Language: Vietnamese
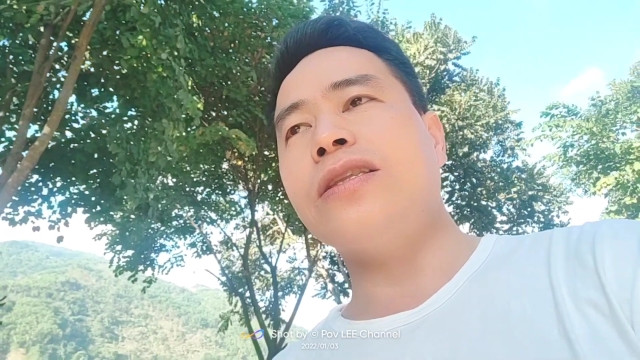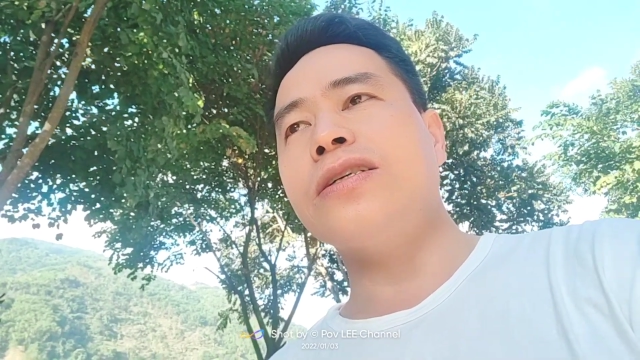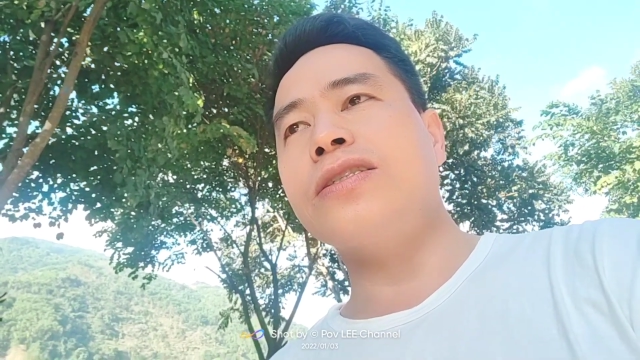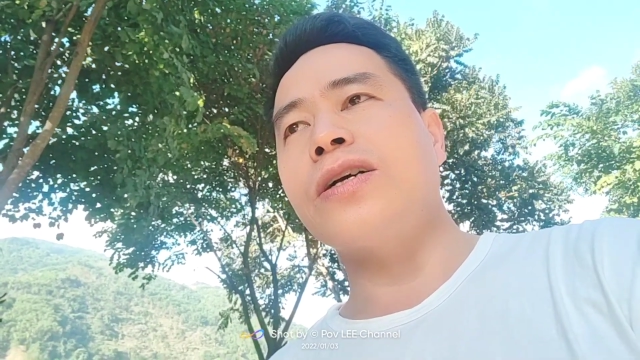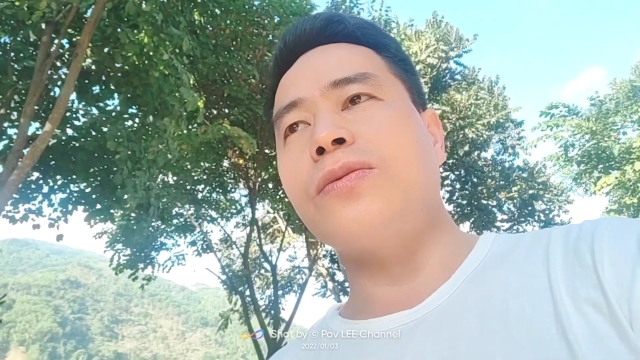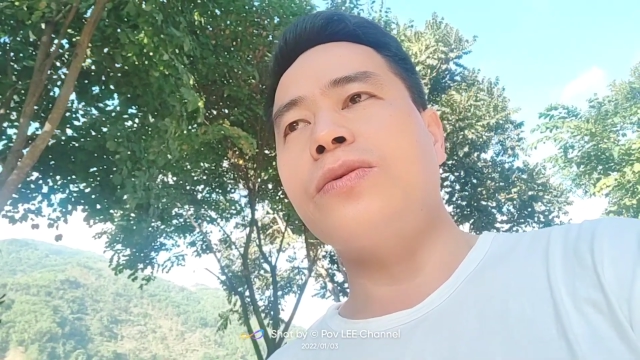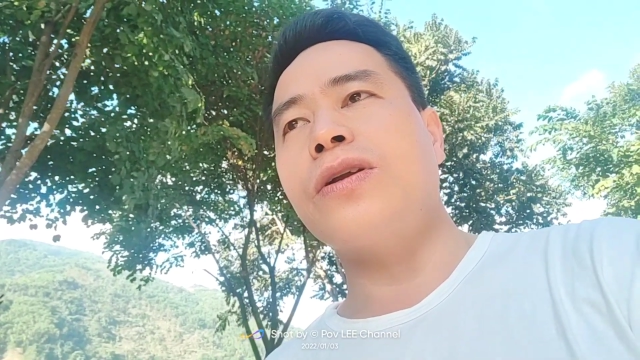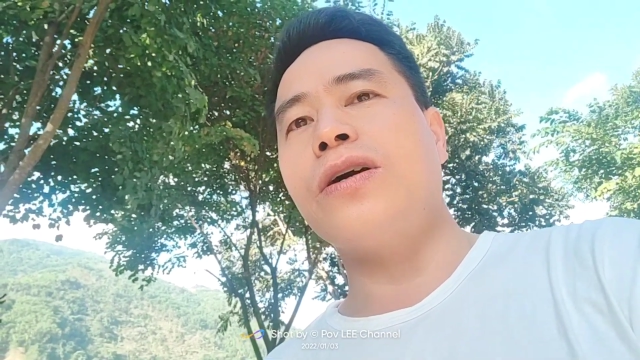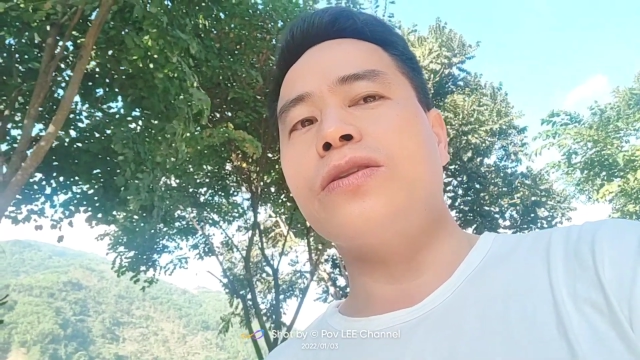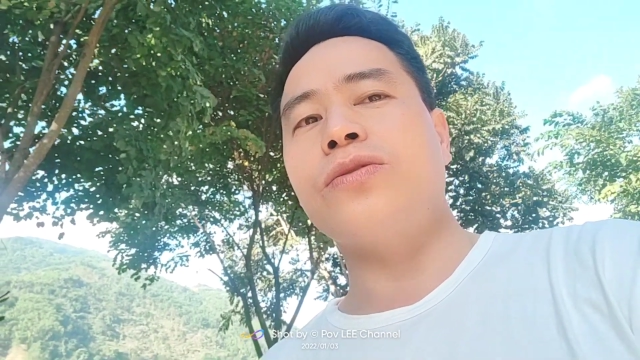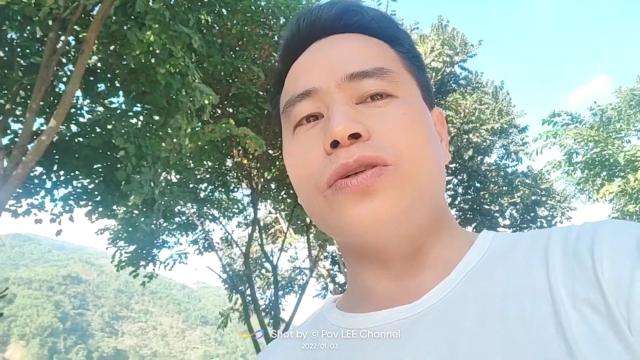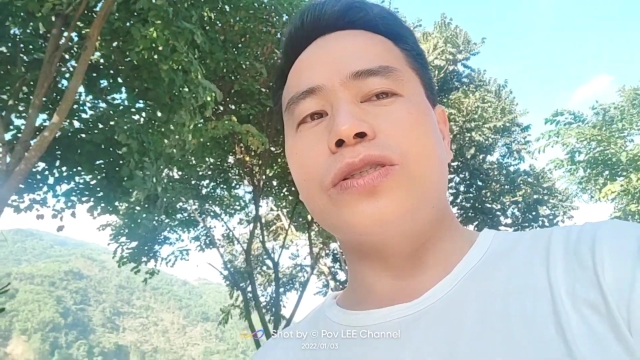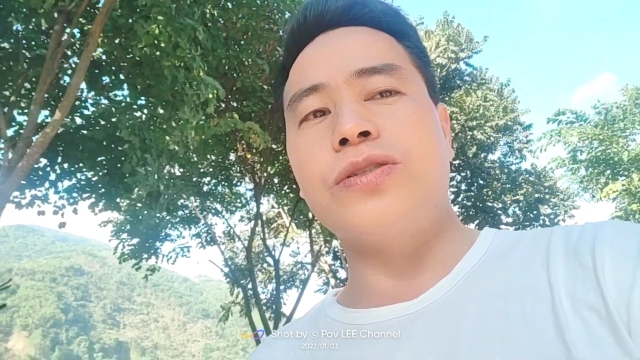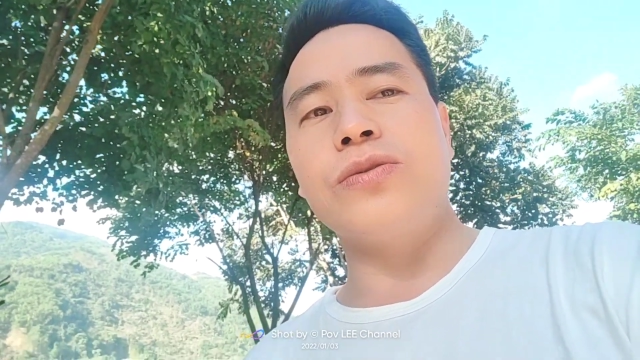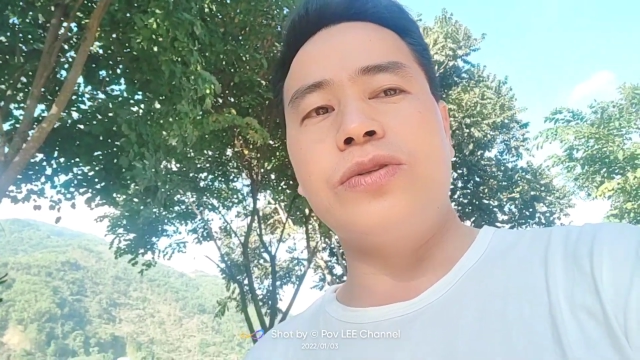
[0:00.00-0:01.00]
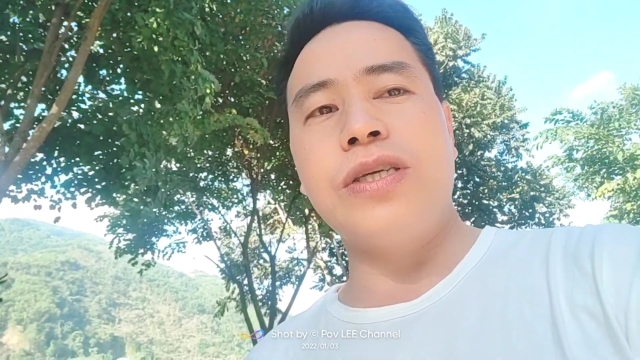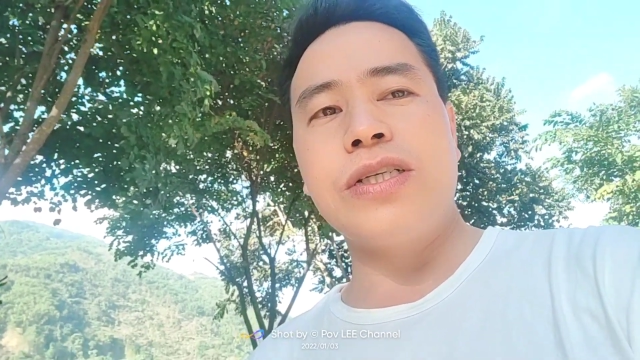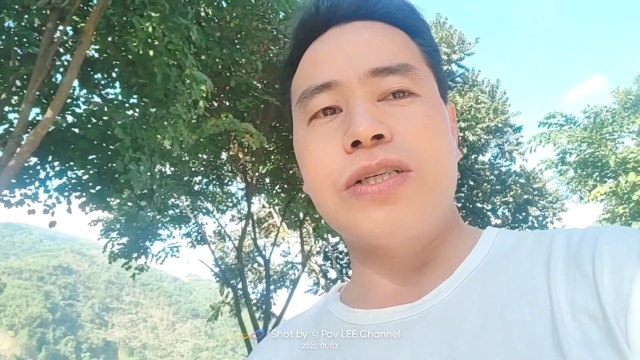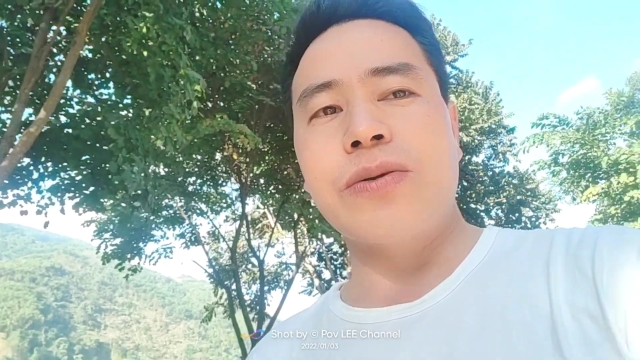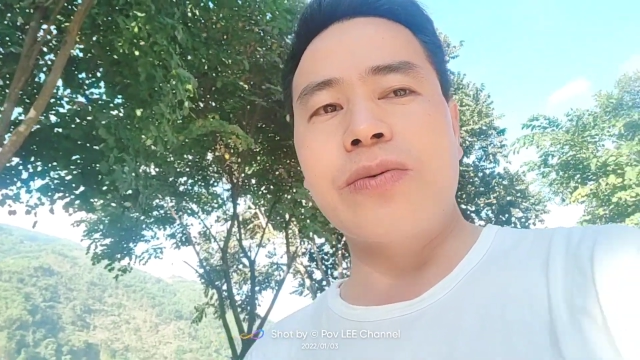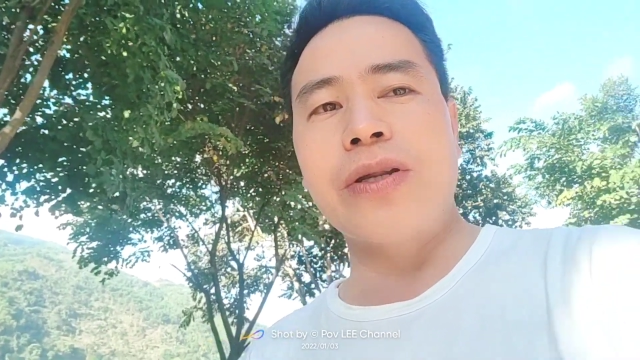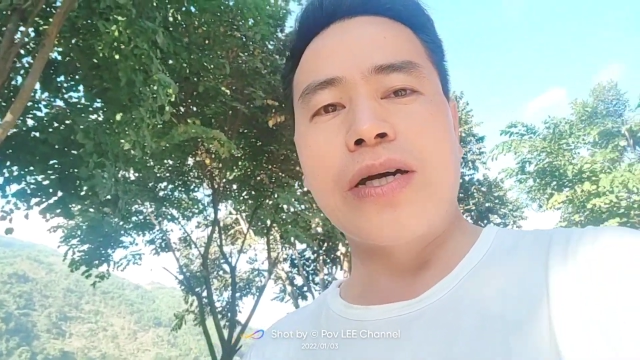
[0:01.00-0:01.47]
từ rồng non thuật su chi
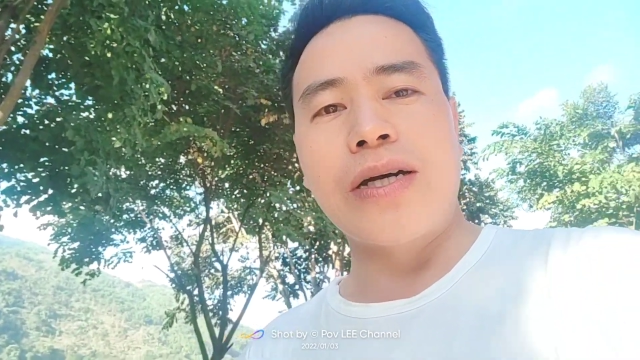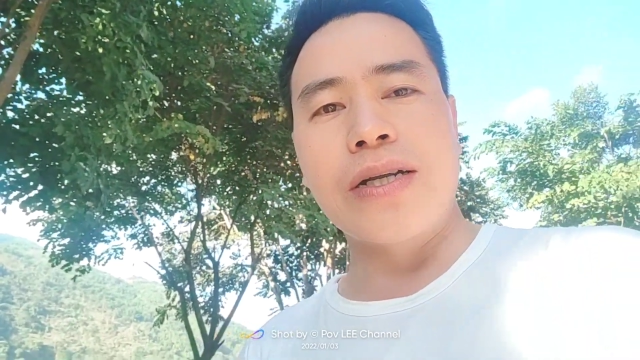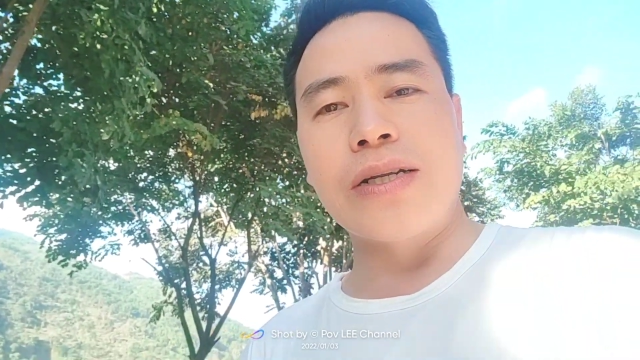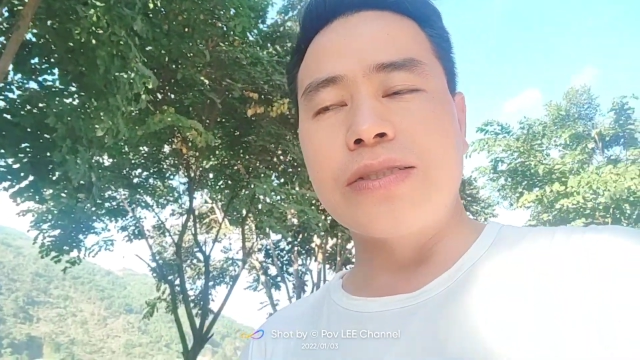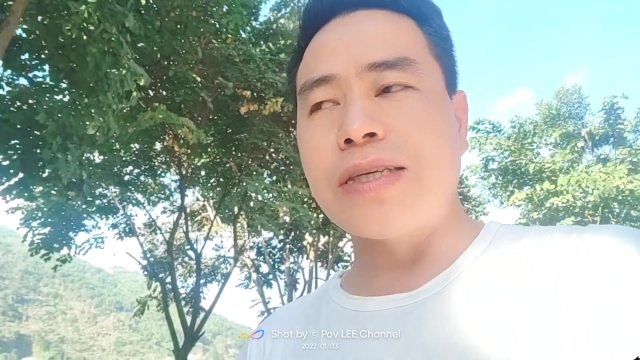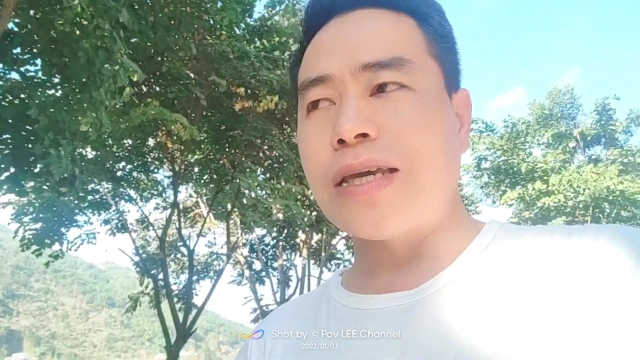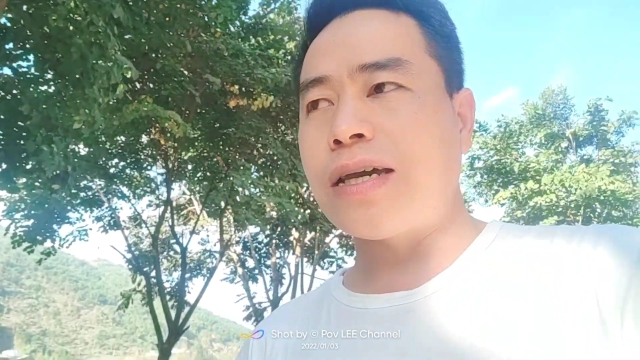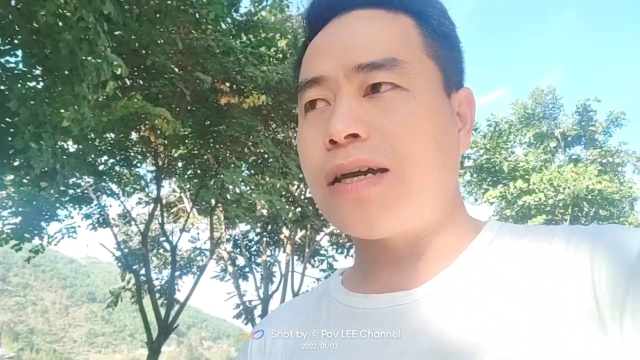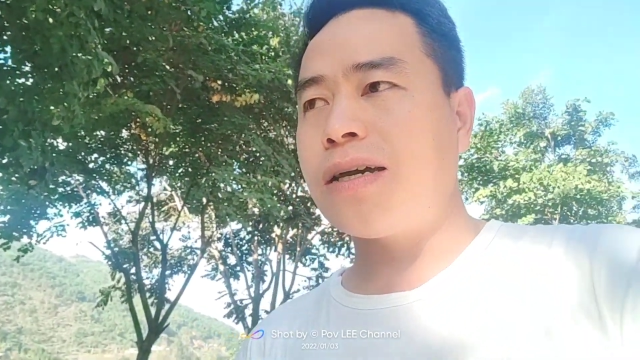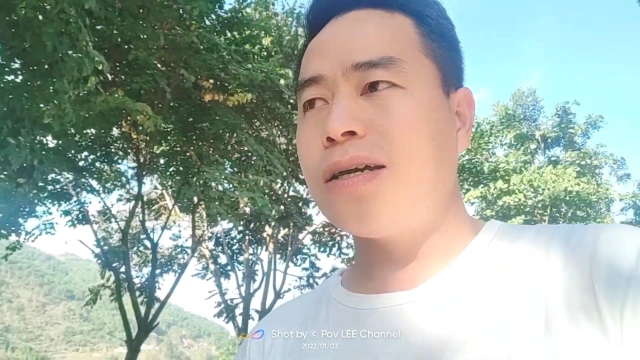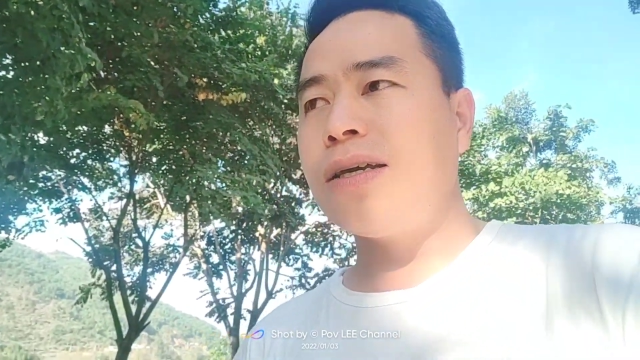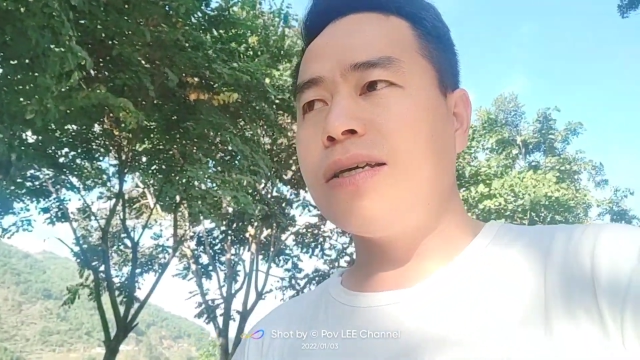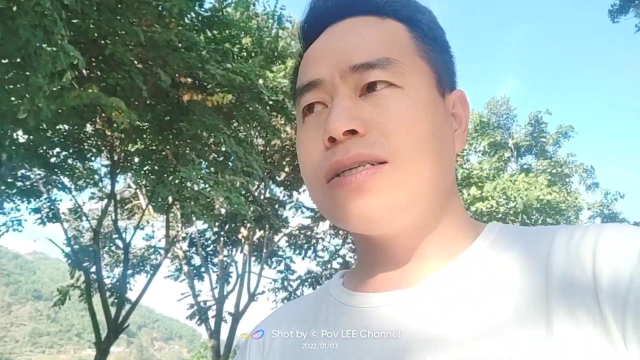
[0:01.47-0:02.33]
rồng nó nó chỉ à,